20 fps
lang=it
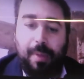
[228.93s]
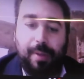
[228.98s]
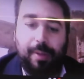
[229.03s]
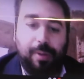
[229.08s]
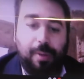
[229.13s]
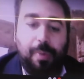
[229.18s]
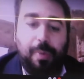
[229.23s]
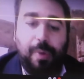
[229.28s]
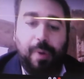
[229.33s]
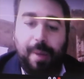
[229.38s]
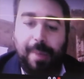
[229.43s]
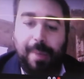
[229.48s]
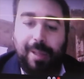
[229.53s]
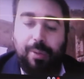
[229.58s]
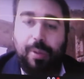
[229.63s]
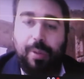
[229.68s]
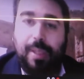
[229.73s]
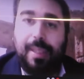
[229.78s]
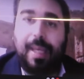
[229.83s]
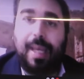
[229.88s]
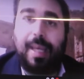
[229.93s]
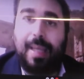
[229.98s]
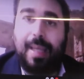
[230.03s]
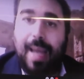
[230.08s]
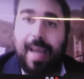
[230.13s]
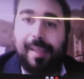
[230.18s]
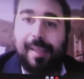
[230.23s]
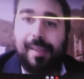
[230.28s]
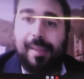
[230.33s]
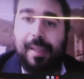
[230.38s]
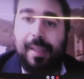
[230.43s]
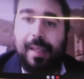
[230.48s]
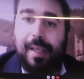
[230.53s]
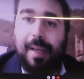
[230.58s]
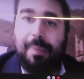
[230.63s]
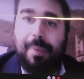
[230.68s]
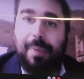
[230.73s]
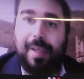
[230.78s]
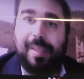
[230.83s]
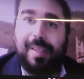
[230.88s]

dopo una maturità classica presa